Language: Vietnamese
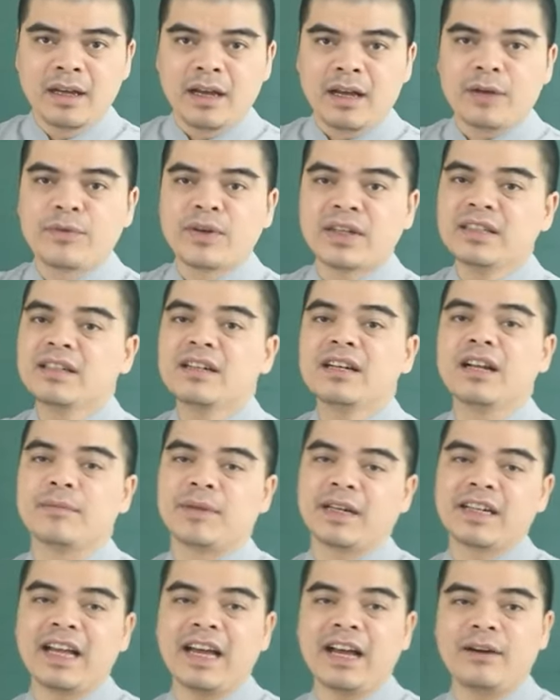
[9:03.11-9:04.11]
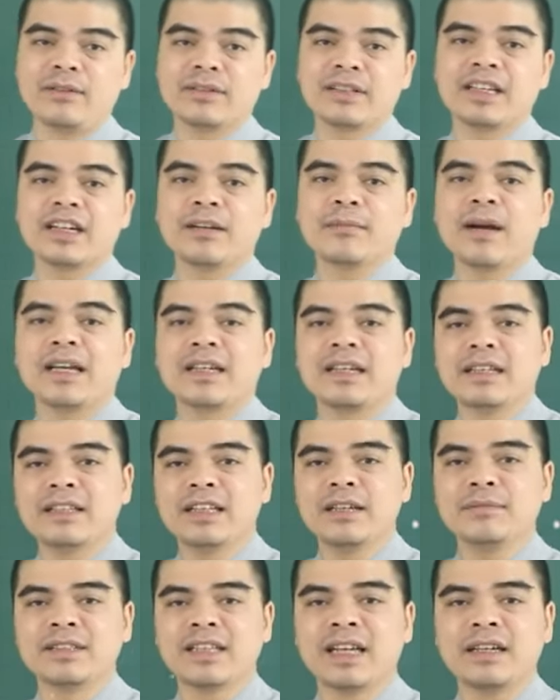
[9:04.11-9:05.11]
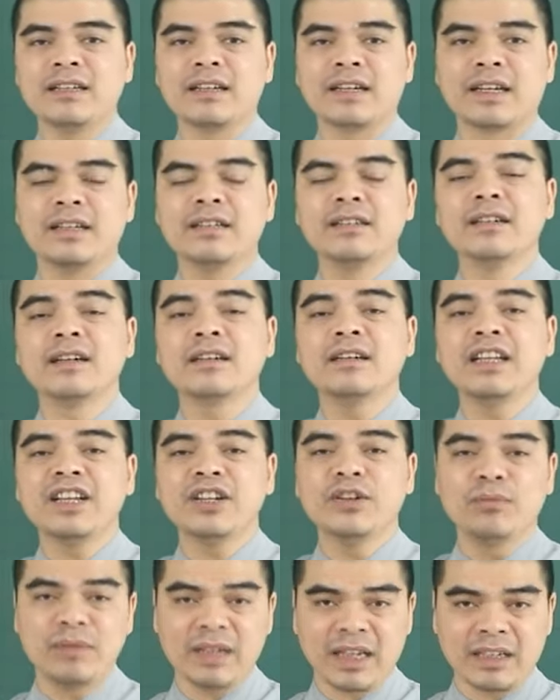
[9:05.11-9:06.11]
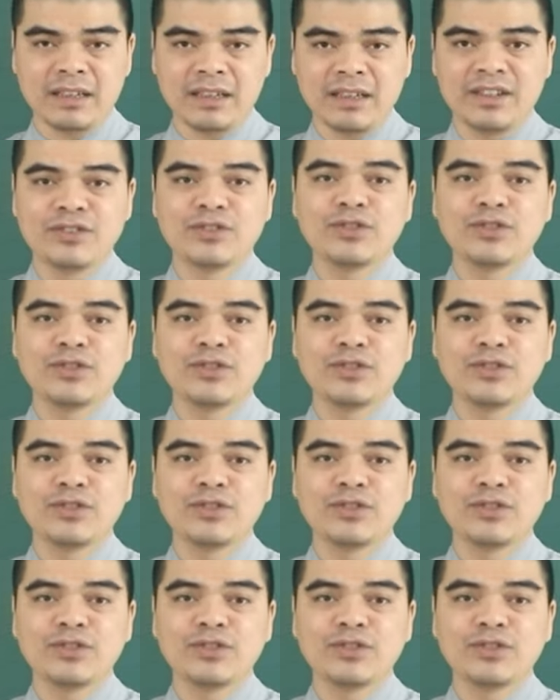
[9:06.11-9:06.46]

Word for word: À, với những người làm lãnh đạo thì các bạn đã tìm ra được cái hướng đi đúng đắn